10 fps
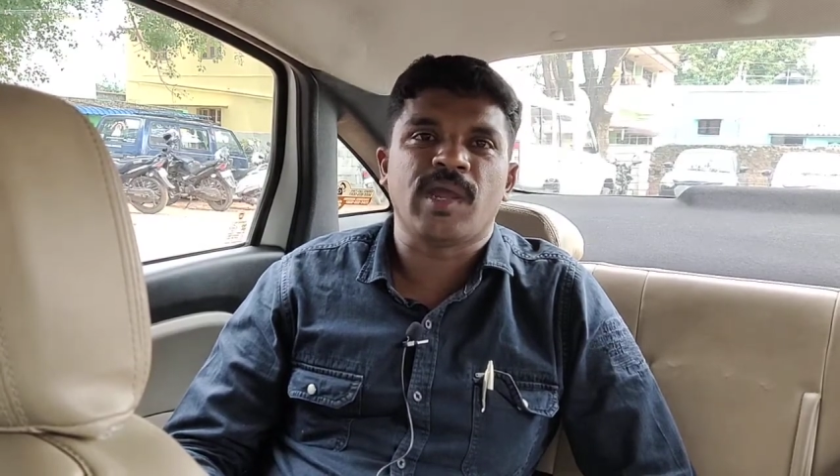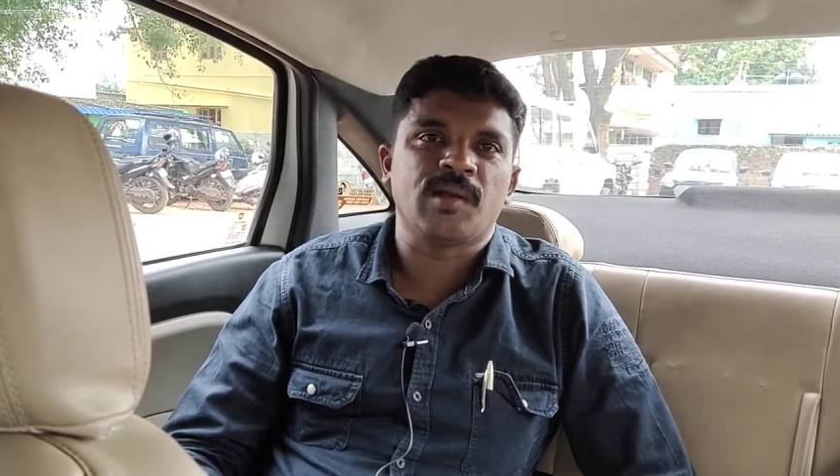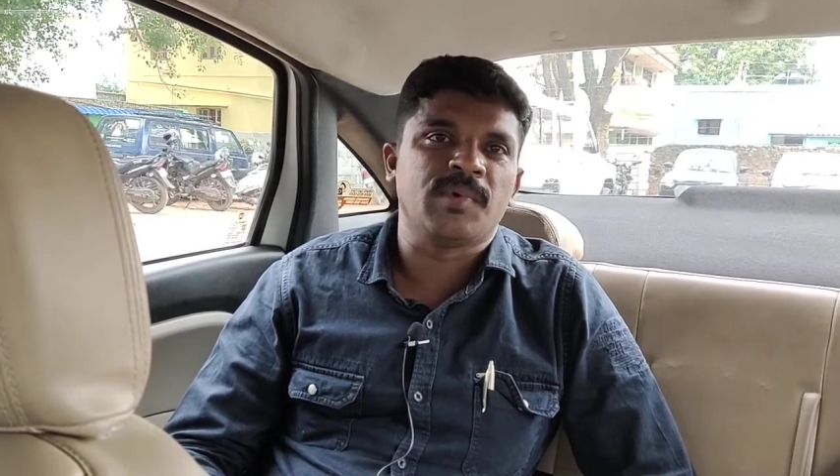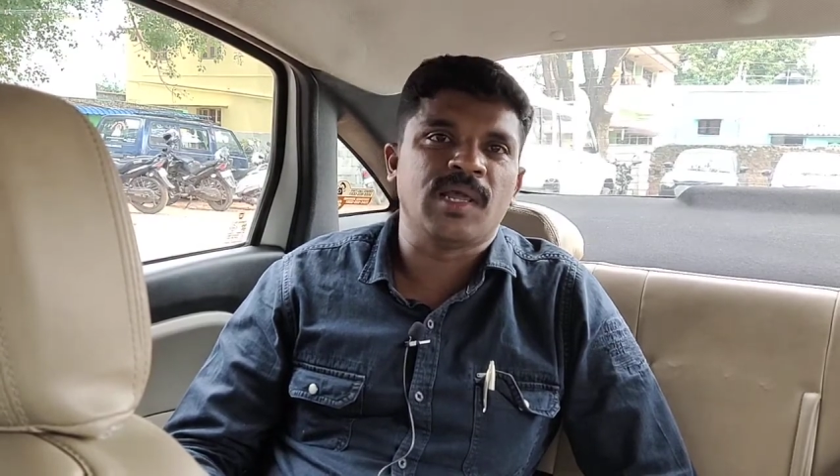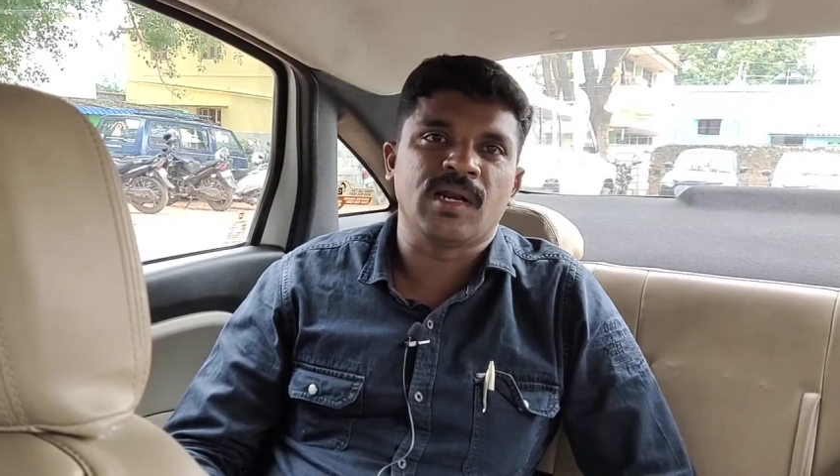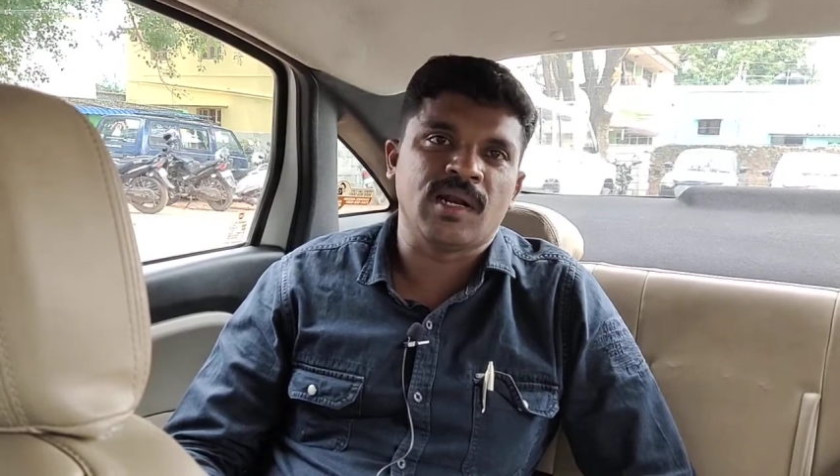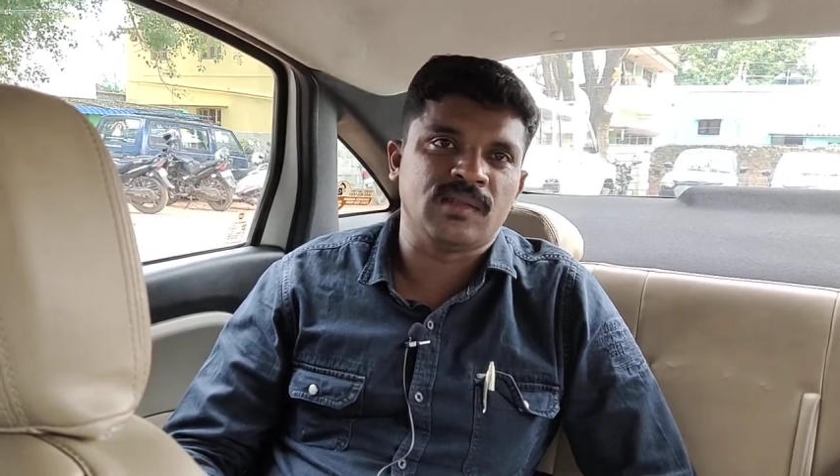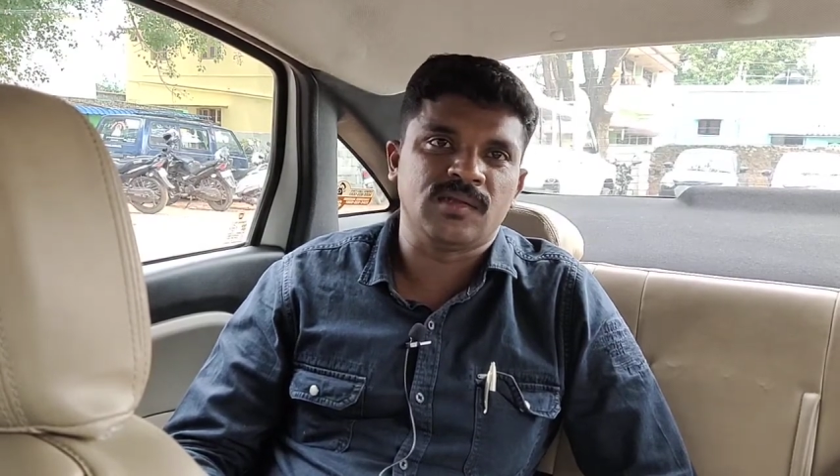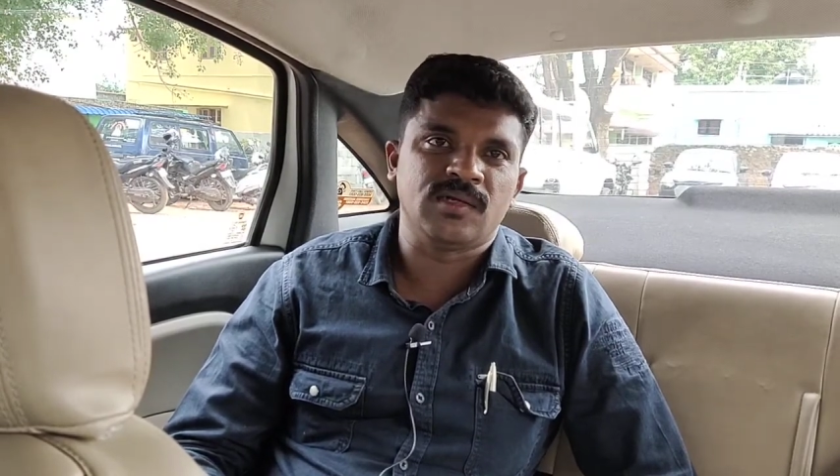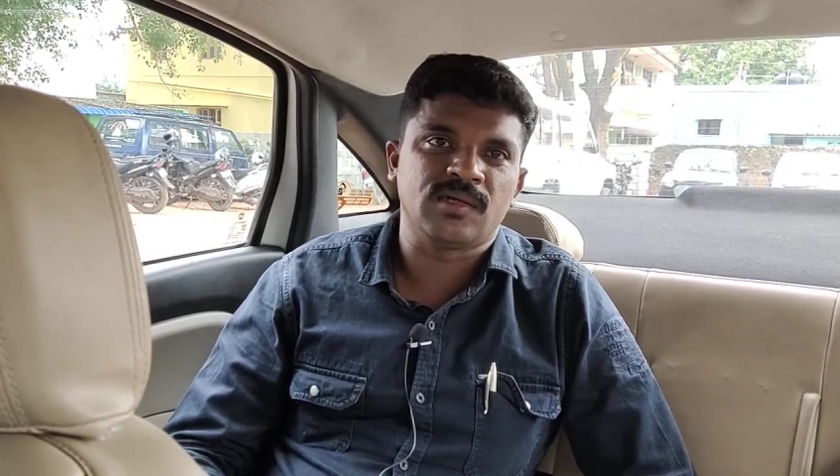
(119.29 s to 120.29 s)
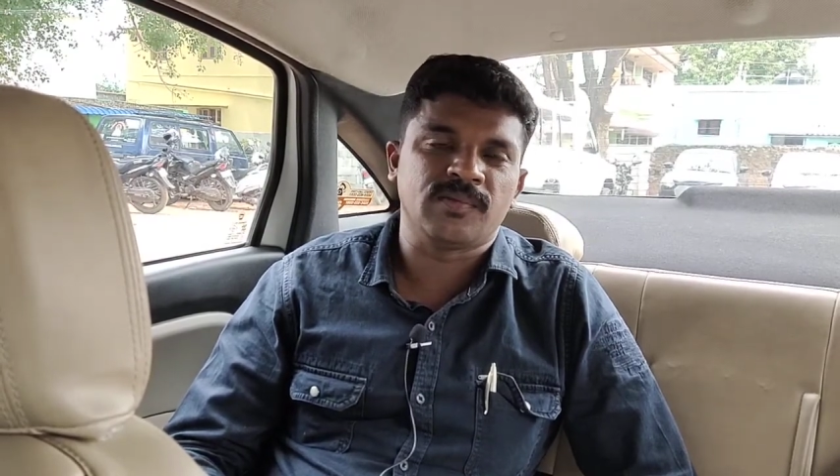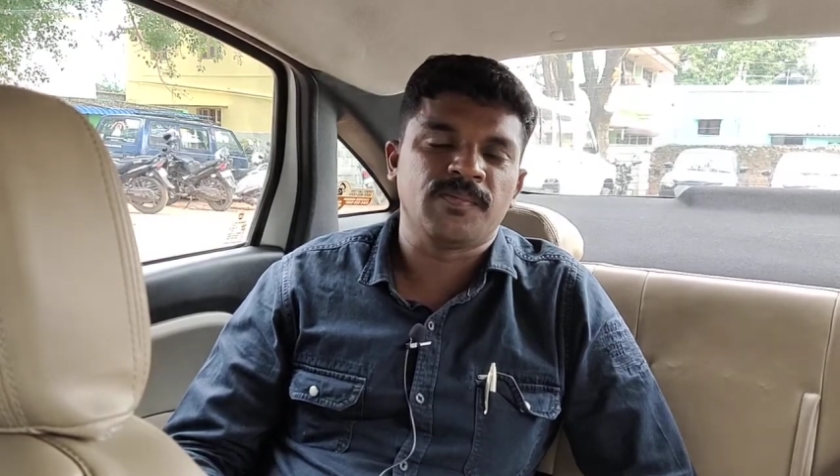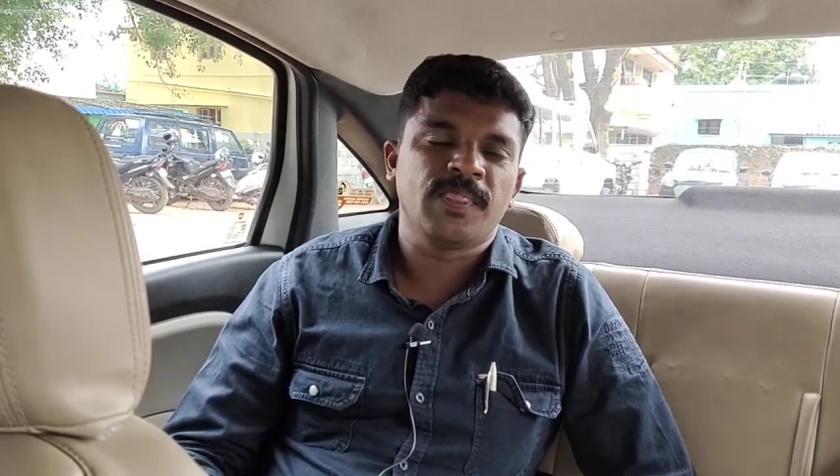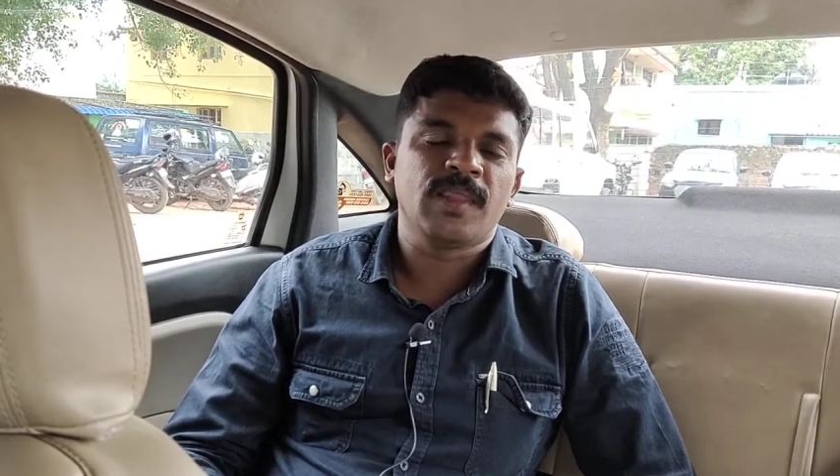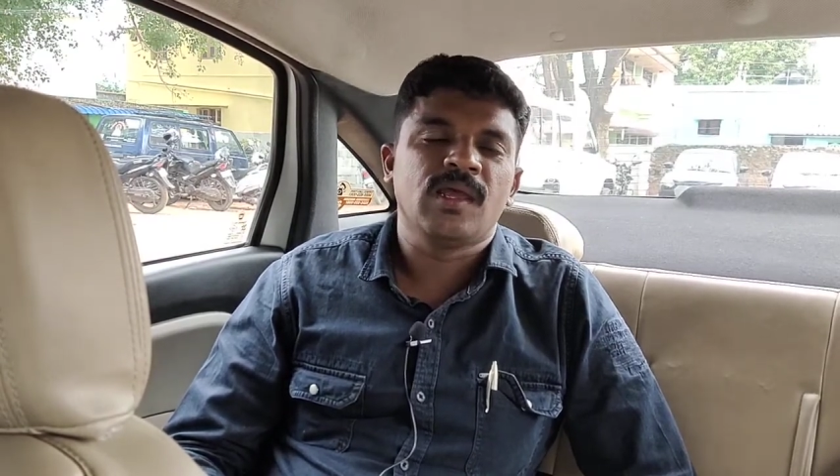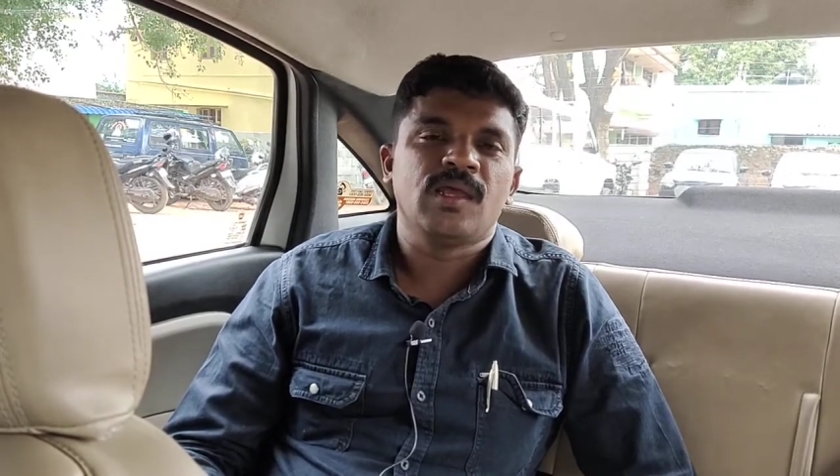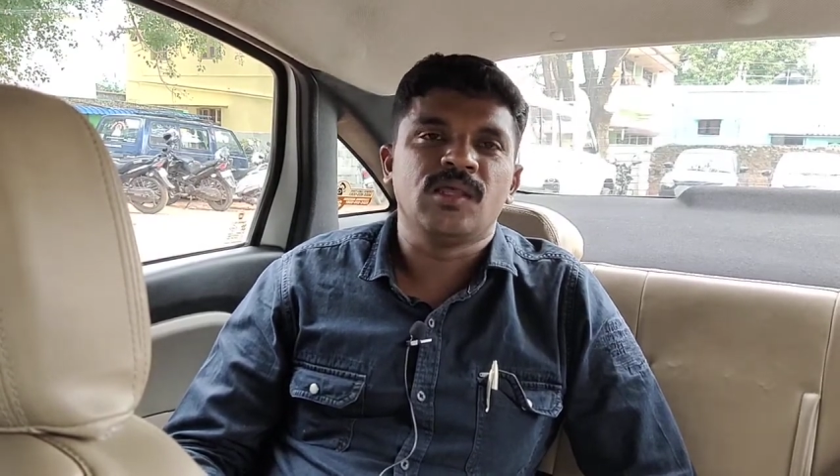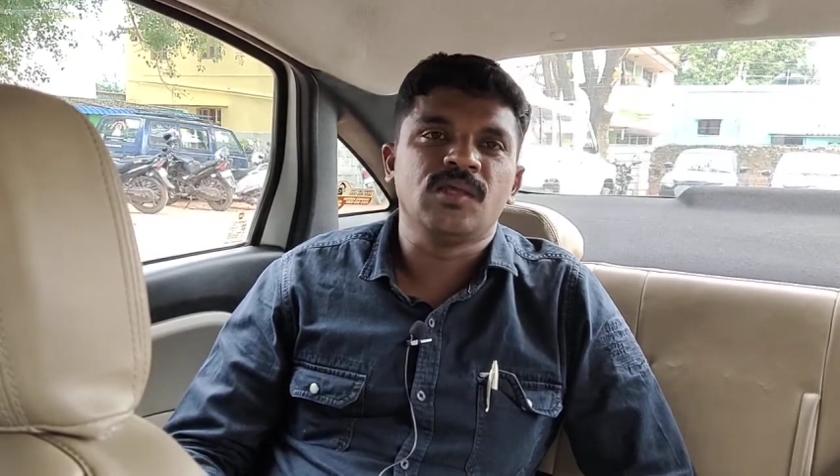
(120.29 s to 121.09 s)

பயணம் இன்றைக்கி நடந்துக்கிட்டு இருக்குது